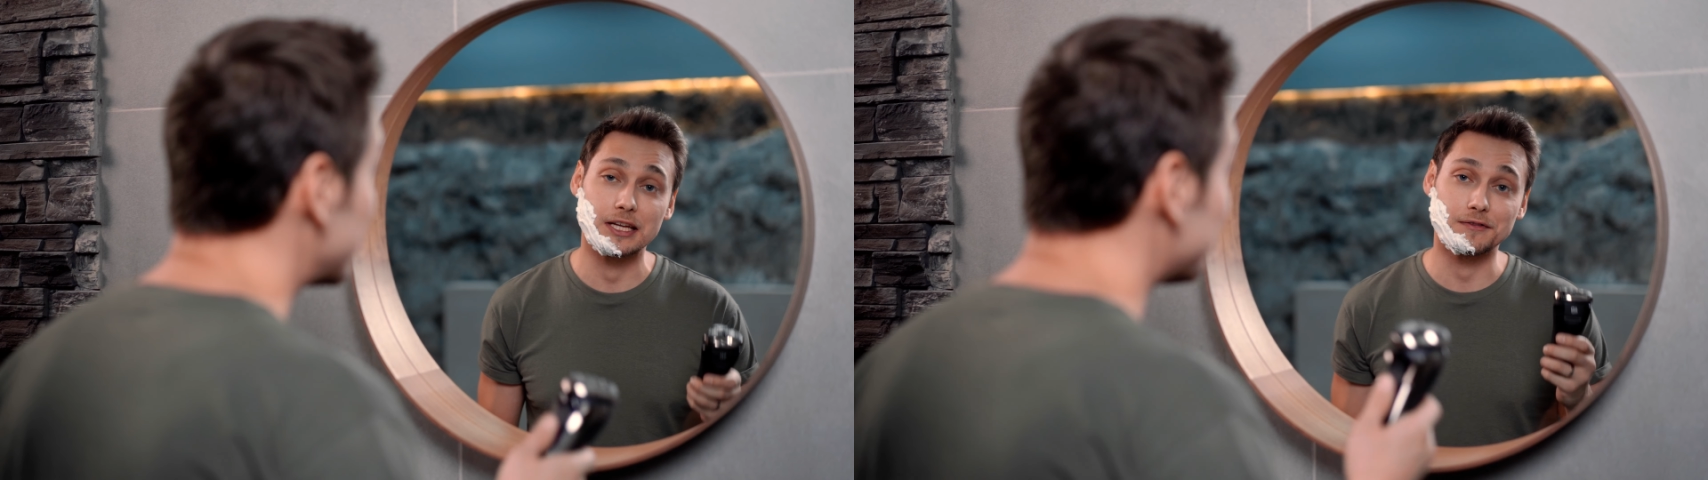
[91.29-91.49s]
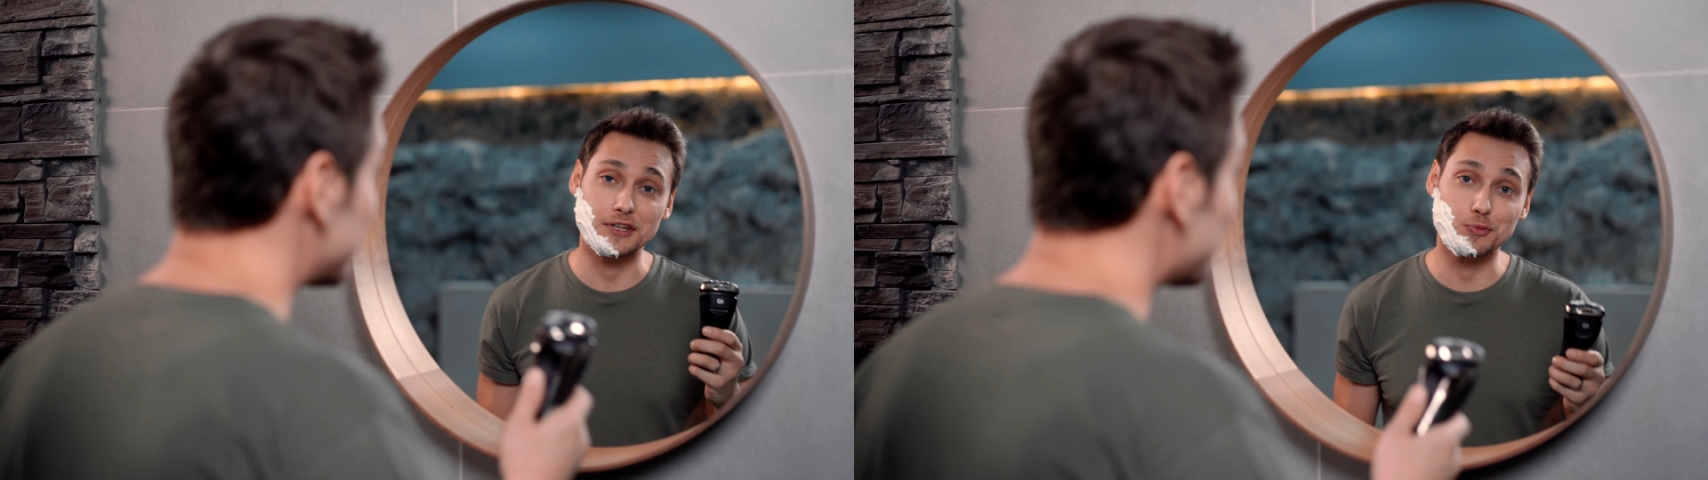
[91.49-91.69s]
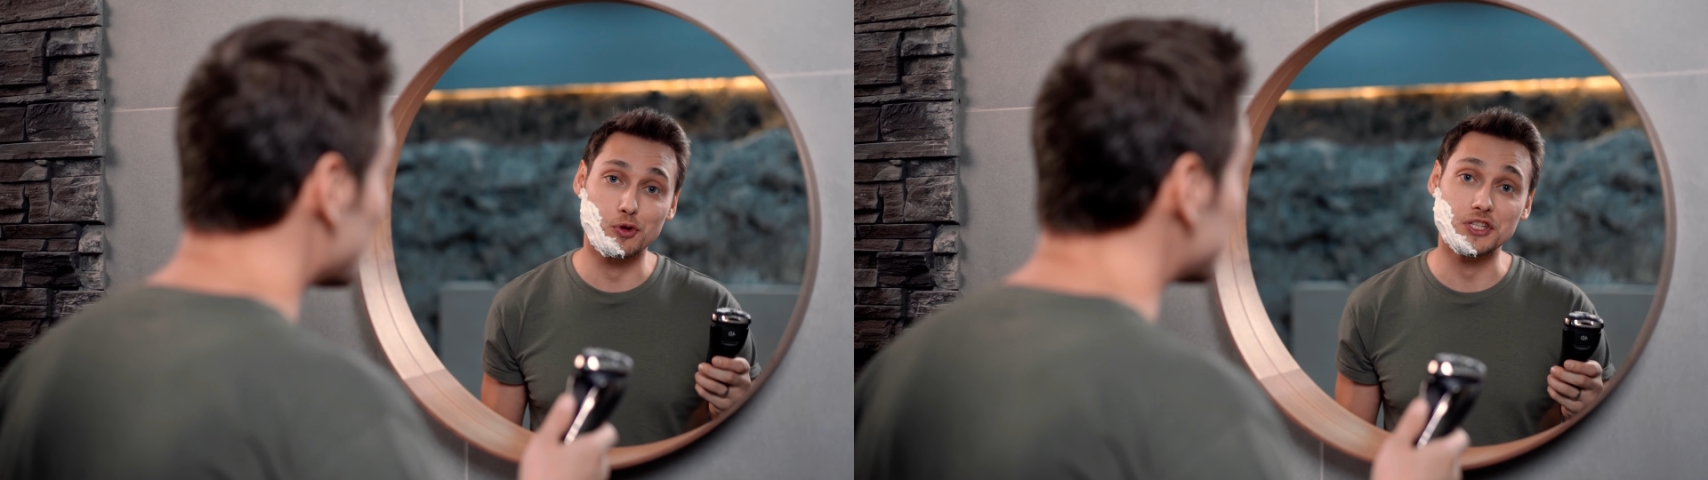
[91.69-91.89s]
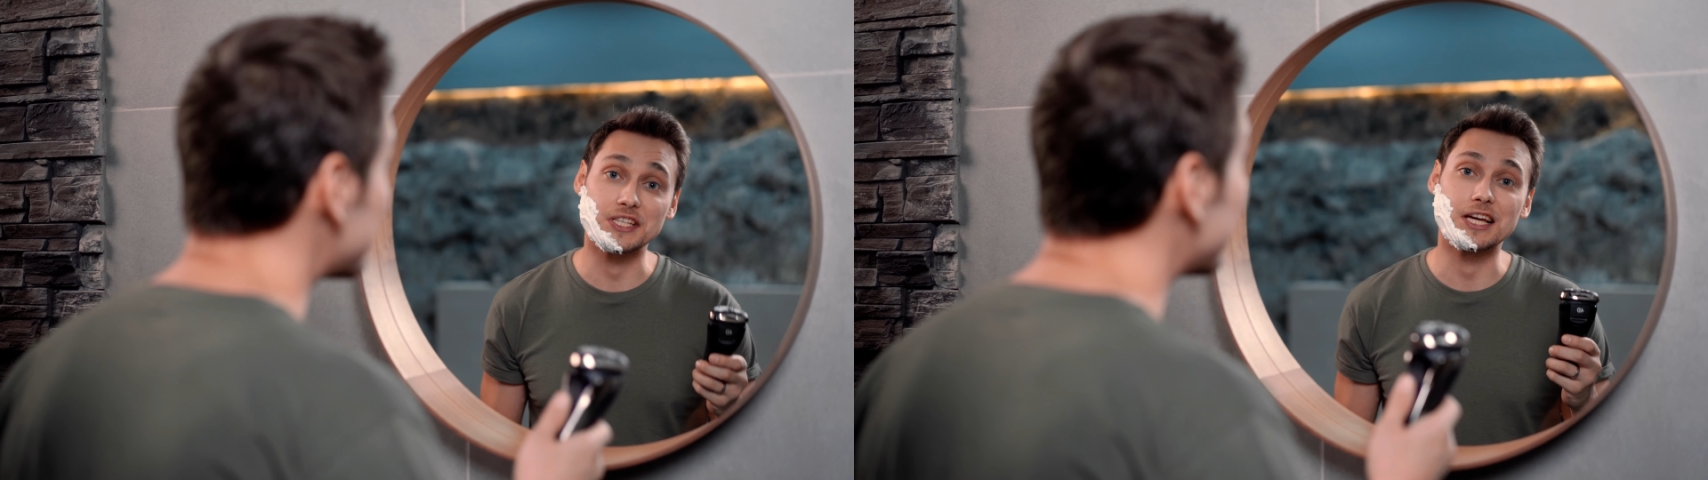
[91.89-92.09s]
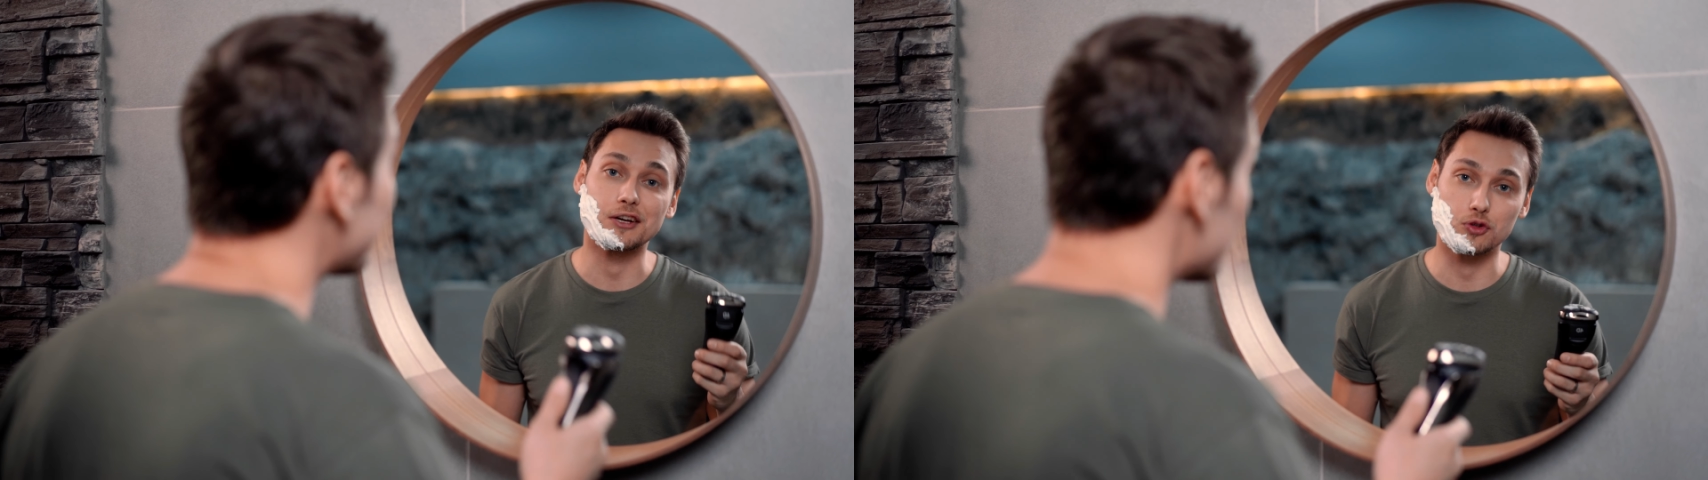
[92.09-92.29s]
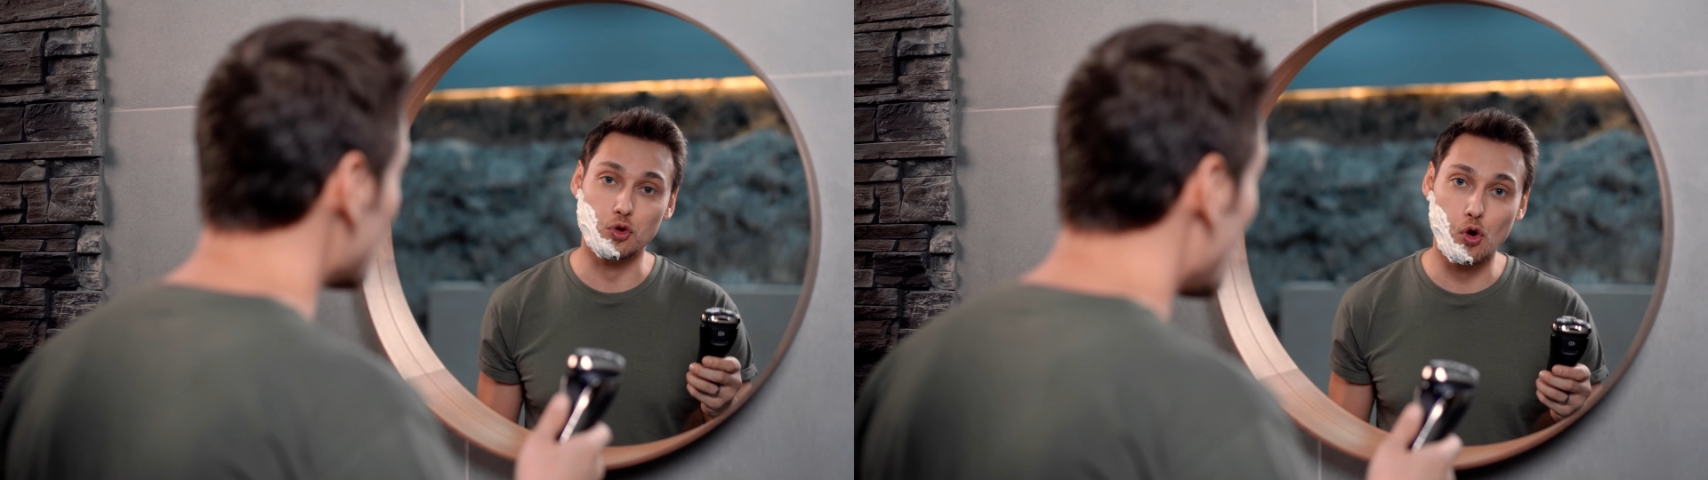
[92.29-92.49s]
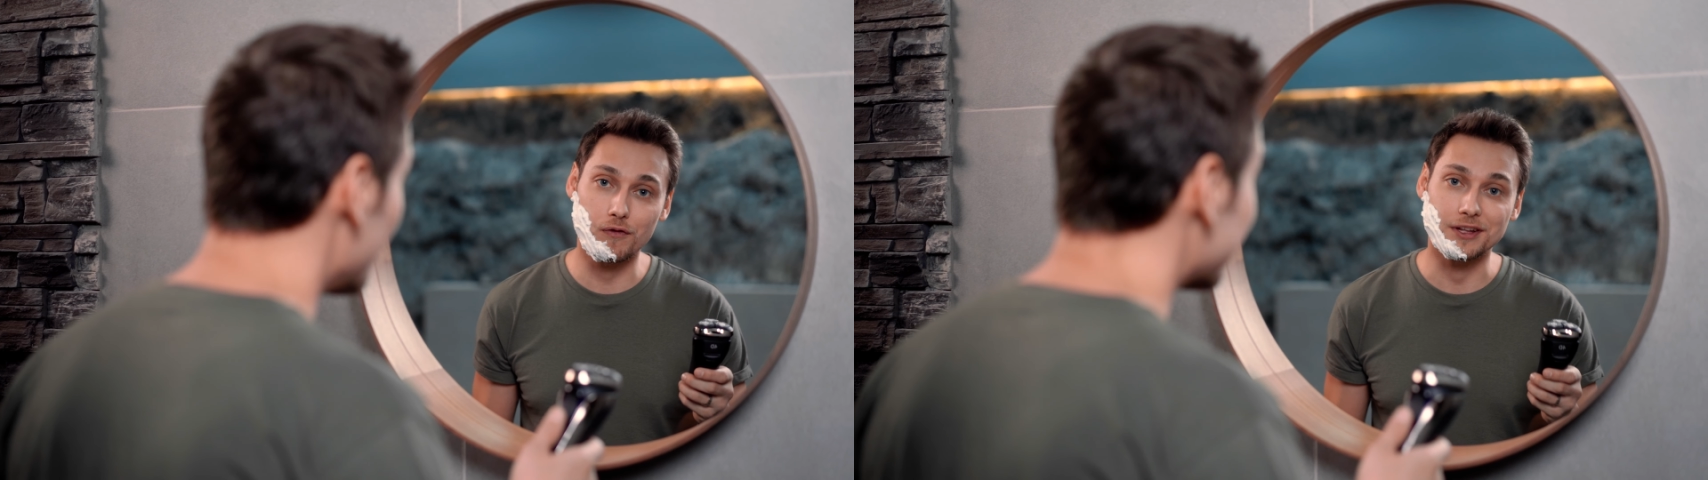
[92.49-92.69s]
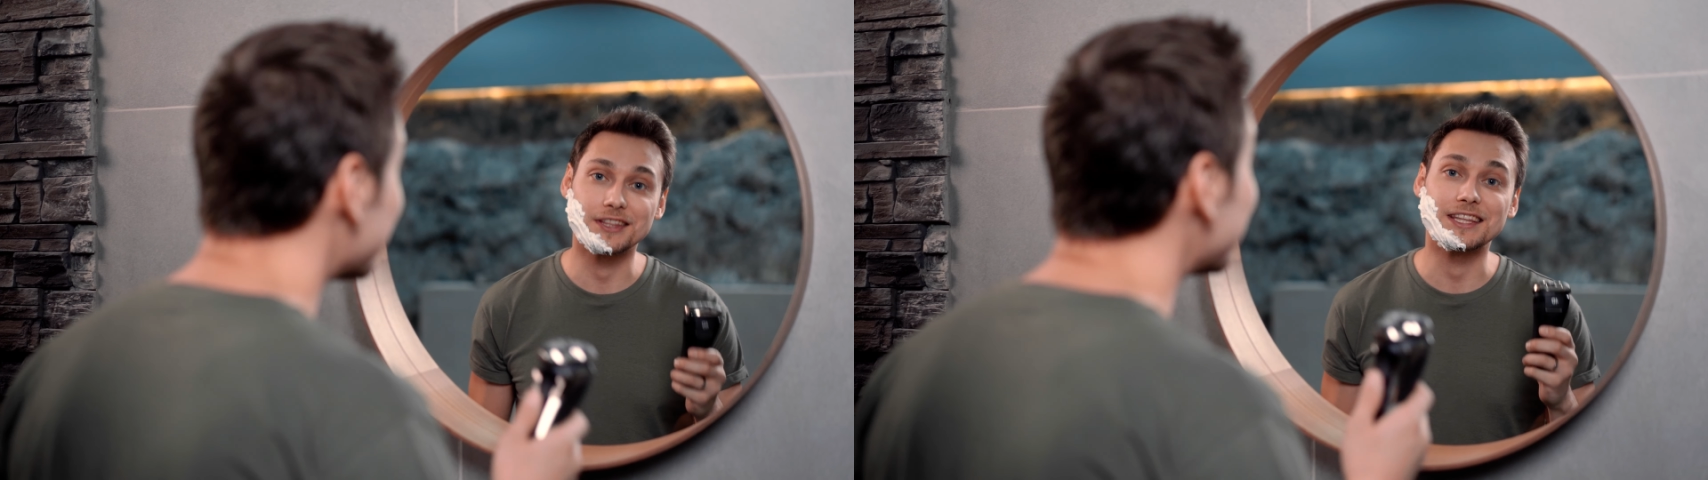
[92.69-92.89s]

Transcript: это возможность как сухого,